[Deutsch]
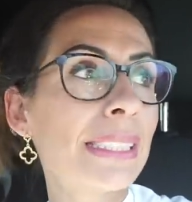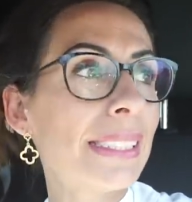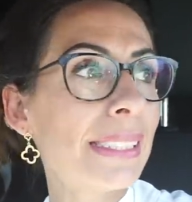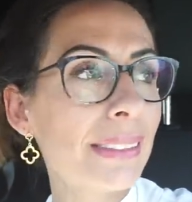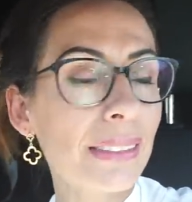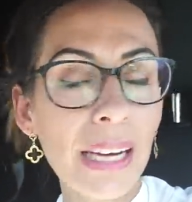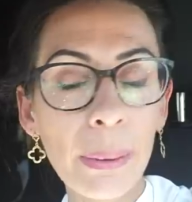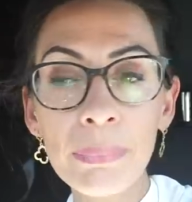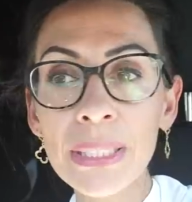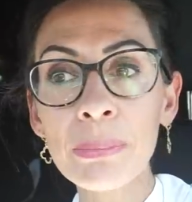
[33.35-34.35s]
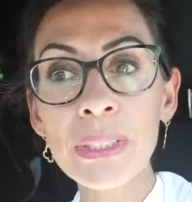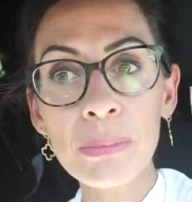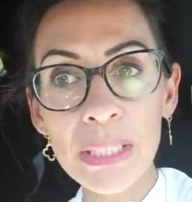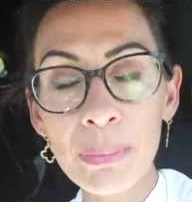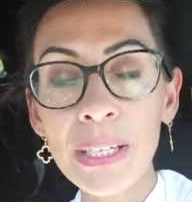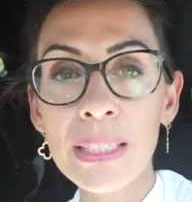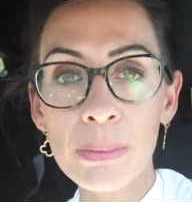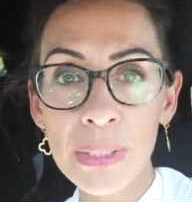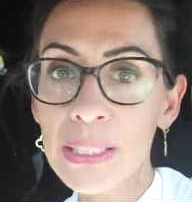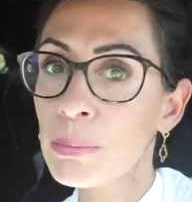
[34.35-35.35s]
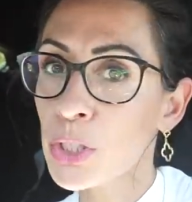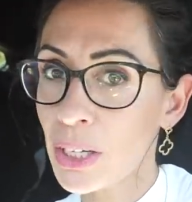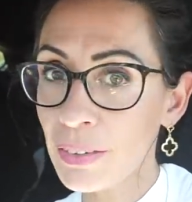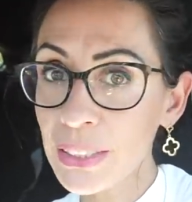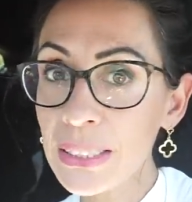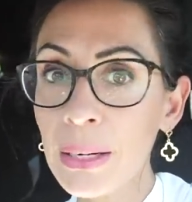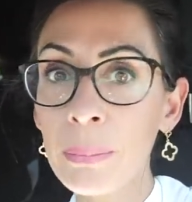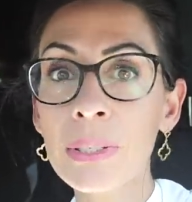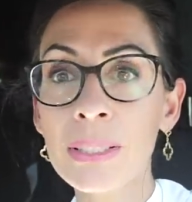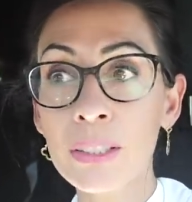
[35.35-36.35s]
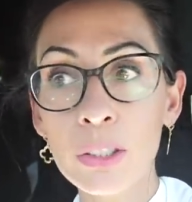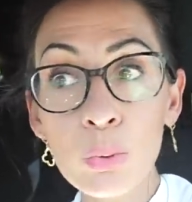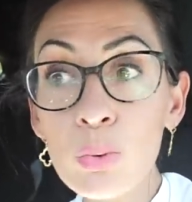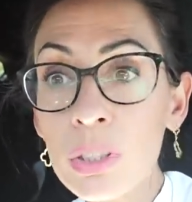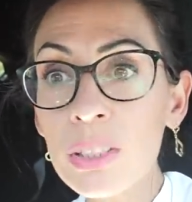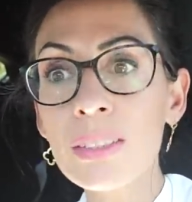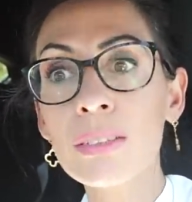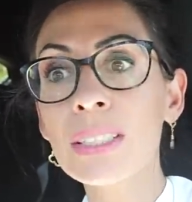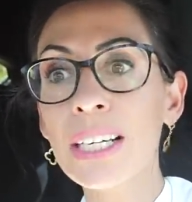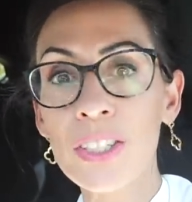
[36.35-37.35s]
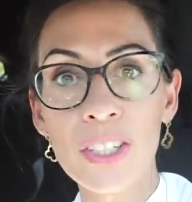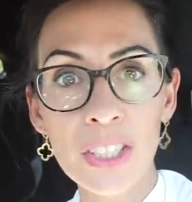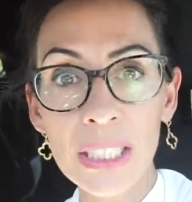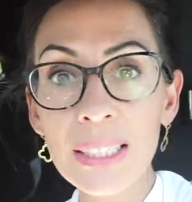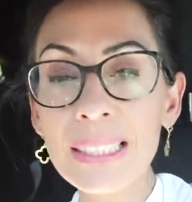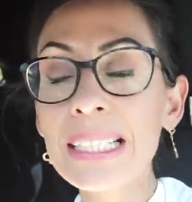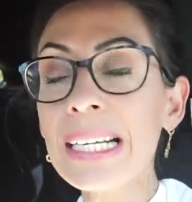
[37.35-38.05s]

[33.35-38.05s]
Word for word: Ich äh, habe mich mit dem Thema jetzt ein bisschen beschäftigt, habe ein bisschen gegoogelt und recherchiert.